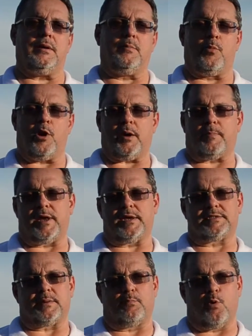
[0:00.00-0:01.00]
embora
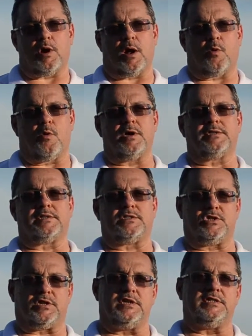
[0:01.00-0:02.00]
pareça pouca coisa,
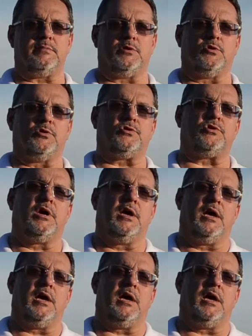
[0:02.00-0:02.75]
esses 15 minutos